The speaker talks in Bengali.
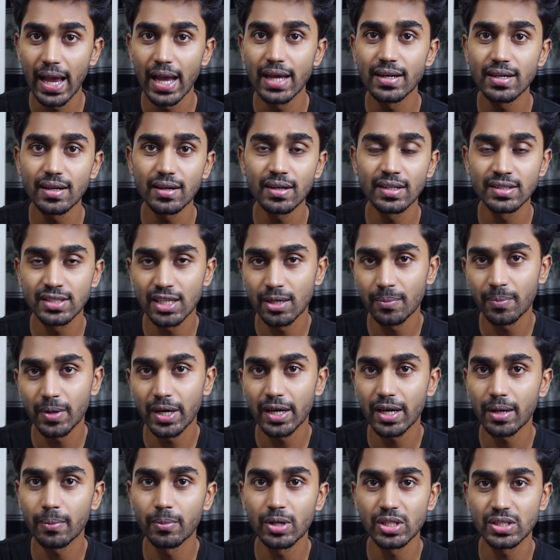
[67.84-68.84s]
এইটার স্ক্রিন
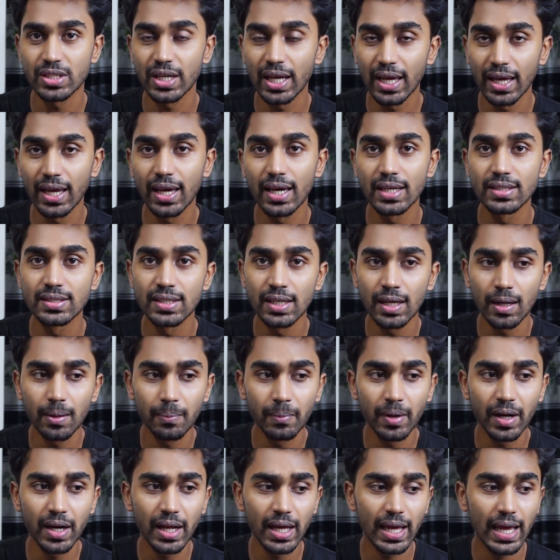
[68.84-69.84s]
প্লেটা বেশ এঙ্গেজিং
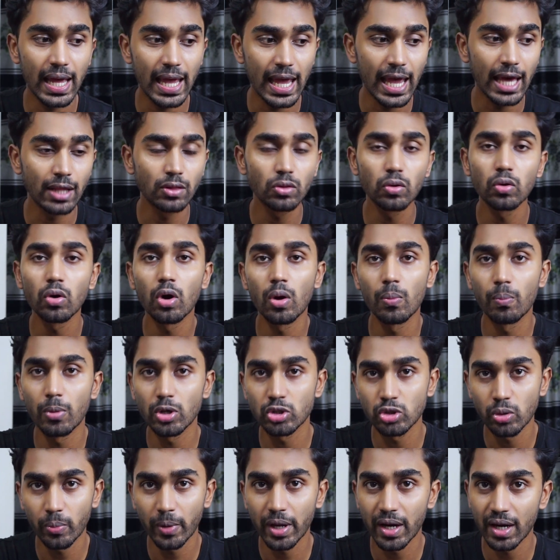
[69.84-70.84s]
মানে এত লম্বা
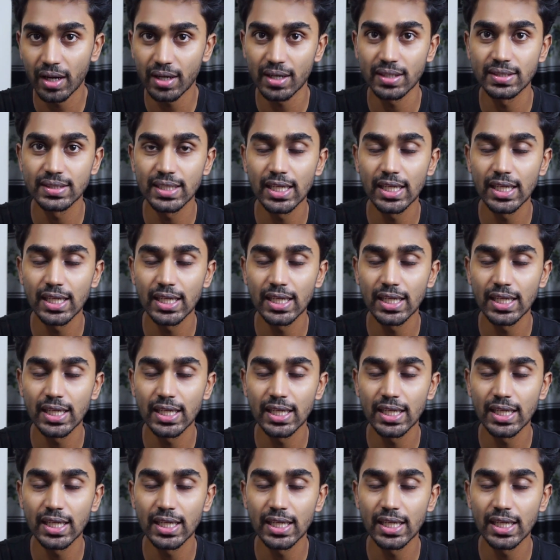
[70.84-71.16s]
সময়ের একটা